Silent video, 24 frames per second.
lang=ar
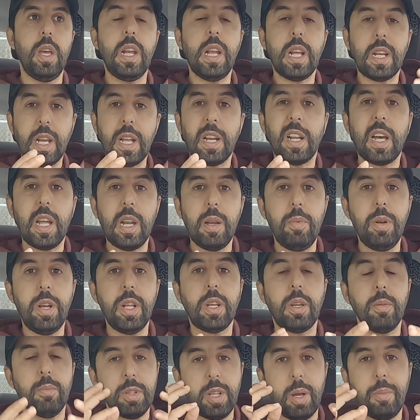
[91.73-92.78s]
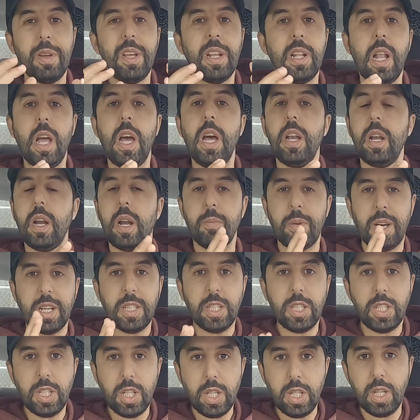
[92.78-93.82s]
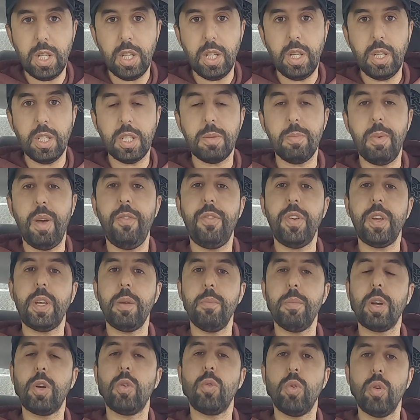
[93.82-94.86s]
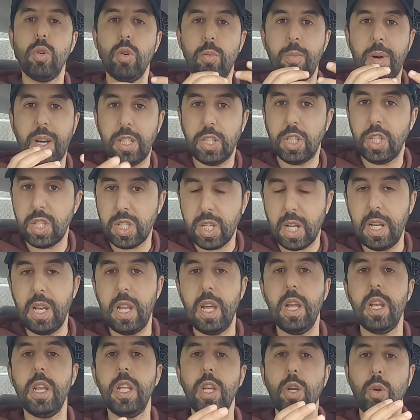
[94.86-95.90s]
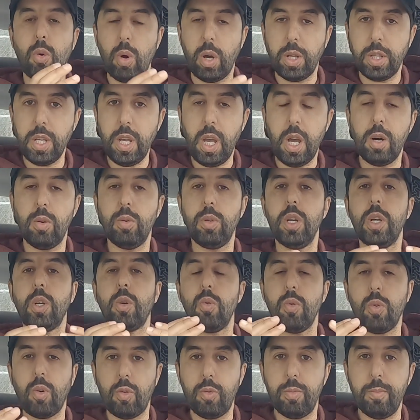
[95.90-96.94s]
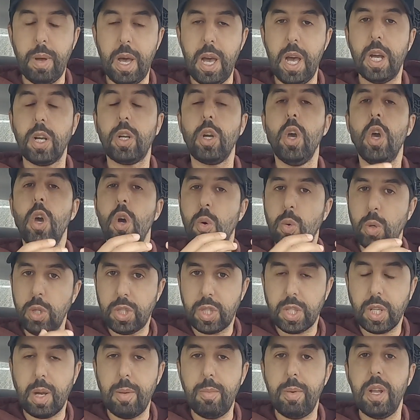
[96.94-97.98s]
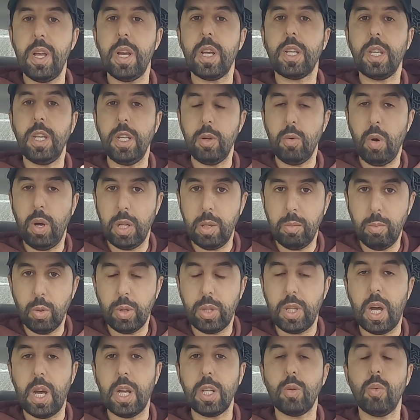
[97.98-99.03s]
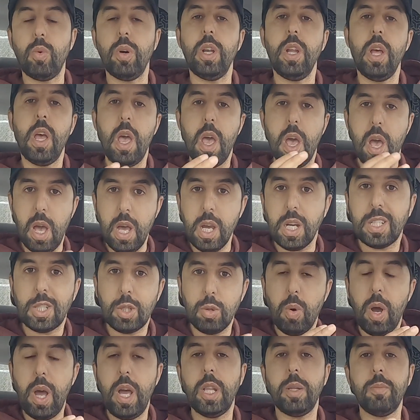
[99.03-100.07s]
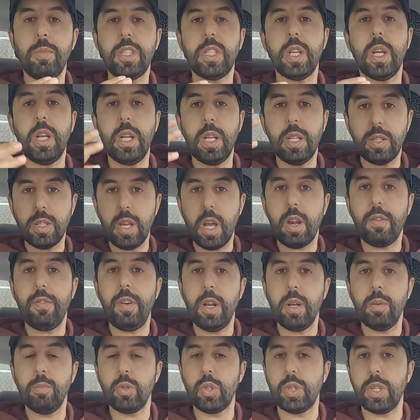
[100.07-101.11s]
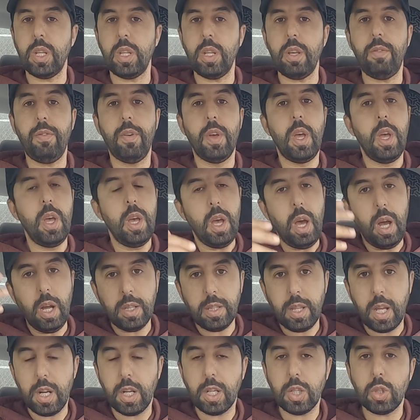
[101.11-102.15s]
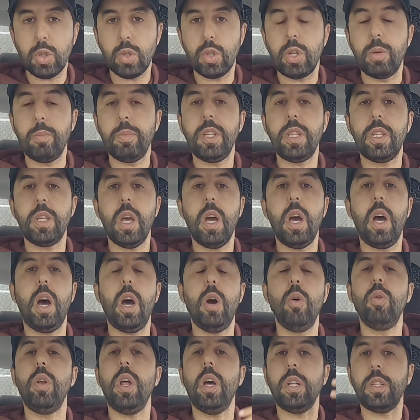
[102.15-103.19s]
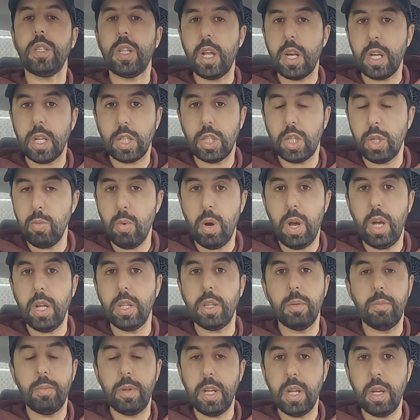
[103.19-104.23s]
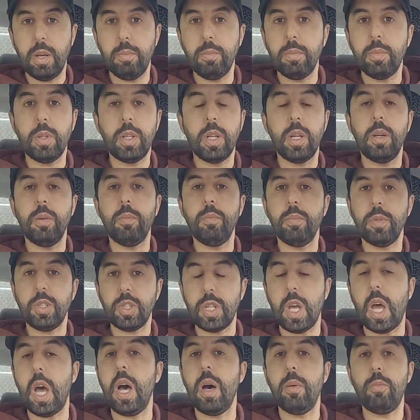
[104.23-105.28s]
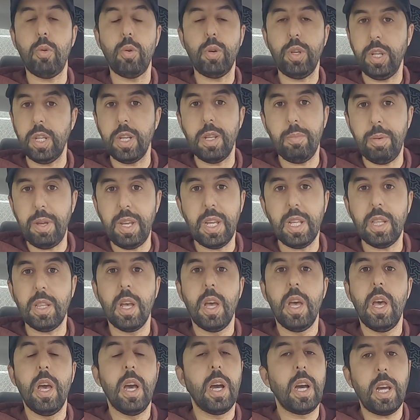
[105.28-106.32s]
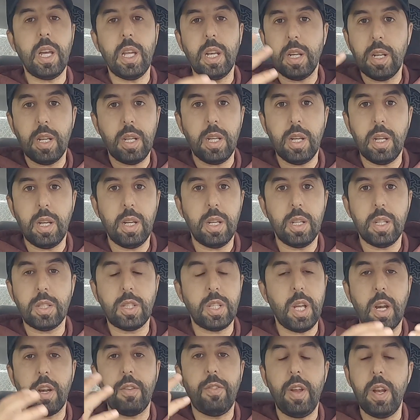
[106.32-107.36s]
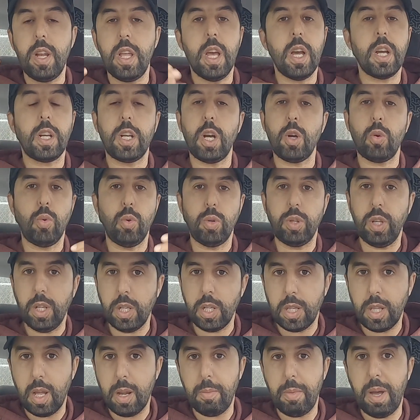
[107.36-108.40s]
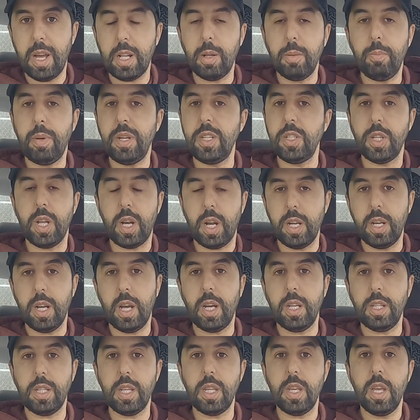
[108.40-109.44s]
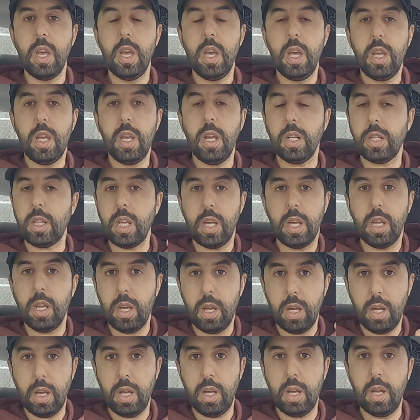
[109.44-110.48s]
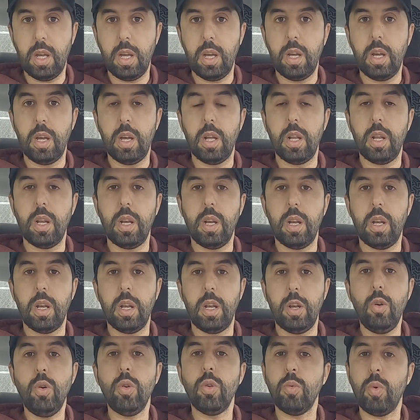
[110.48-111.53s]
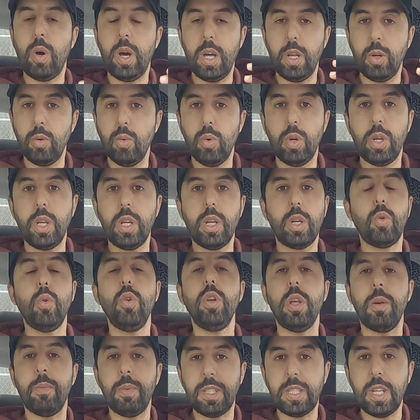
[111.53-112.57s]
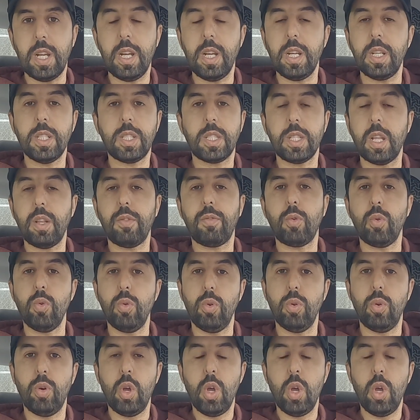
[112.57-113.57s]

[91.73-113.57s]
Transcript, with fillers: الا كان قريب ليك من طبيعه الحال راه ما غاديش يسمح فيك كما كنقولوا ما غاديش يتخلى عليك وغادي يعاونك ويوقف معاك ويستقبلك يعني واحد المده اطول عكس واحد مثلا تعرف على المستضيف عن طريق السوشيال ميديا او عن طريق شي واحد من من من صحابه يعني بعيد غير آه، تعرف عليه هكاك ويعني دار معاه هذا البليزير ان غادي يعطيه آه، العنوان ويقول له مثلا يستضيفك